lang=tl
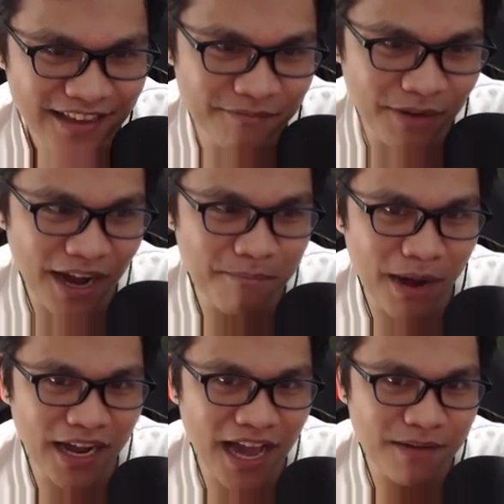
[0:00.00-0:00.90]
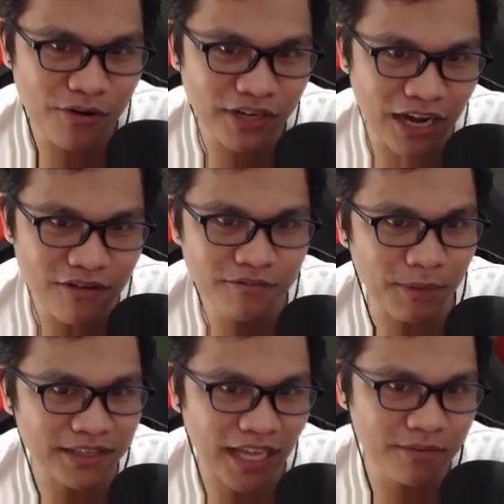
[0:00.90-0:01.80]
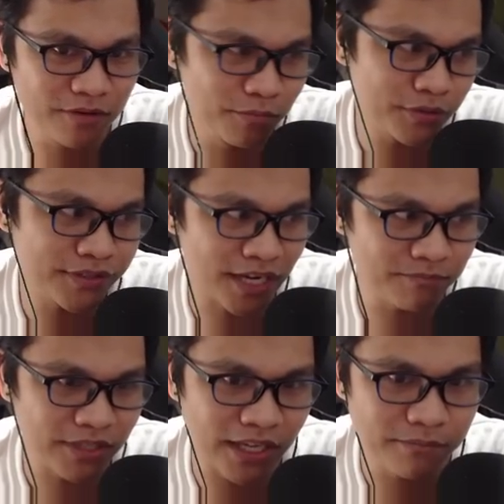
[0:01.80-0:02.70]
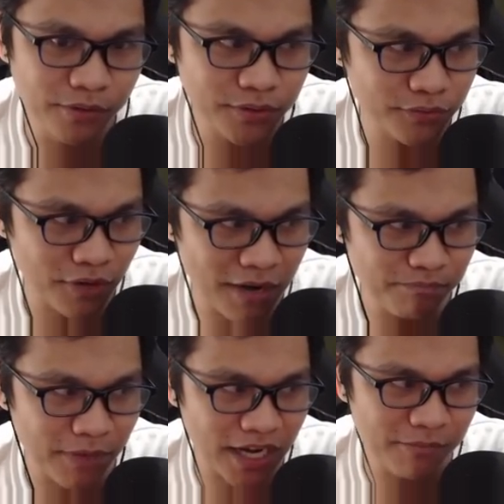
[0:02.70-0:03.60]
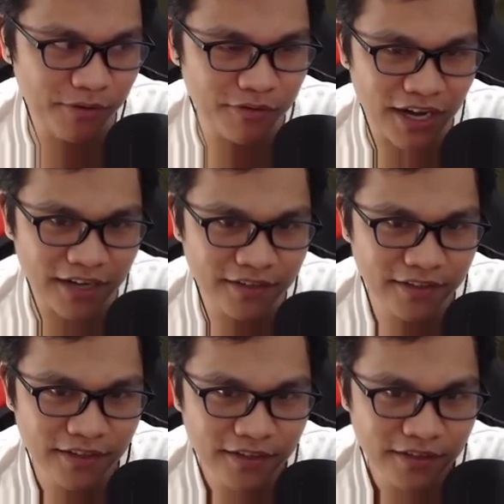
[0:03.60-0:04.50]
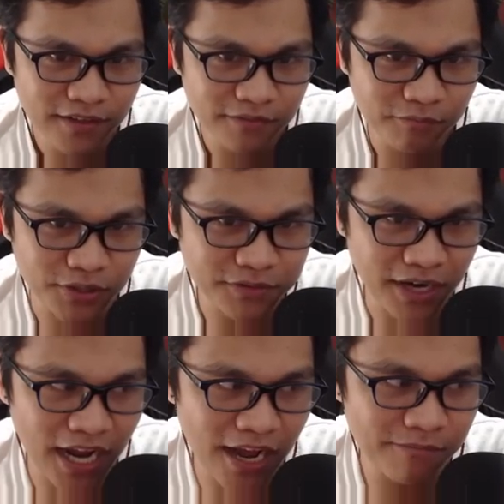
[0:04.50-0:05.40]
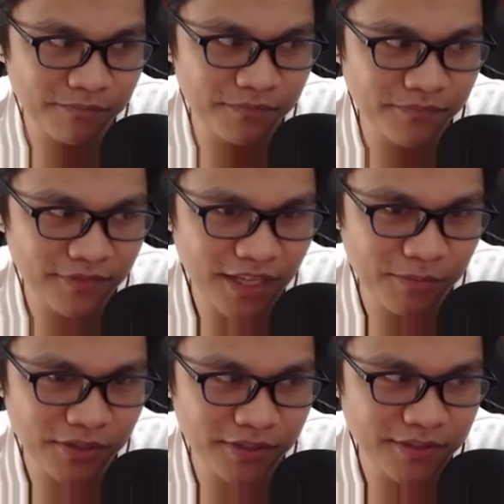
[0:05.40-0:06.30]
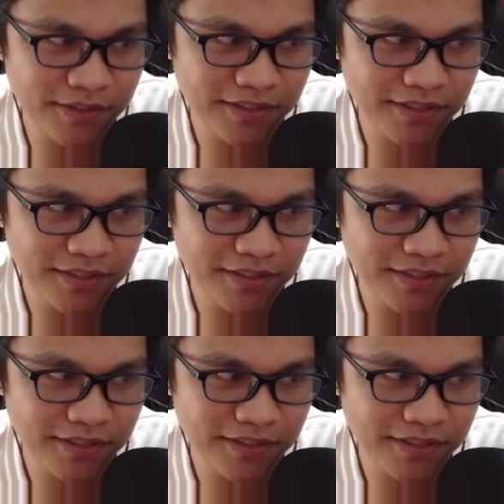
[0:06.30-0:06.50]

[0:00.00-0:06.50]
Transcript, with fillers: Mga baga ayay. mong naong, patay mong boost trump dre. Boost trump, makabuang. Boost trump. Gibos. boss.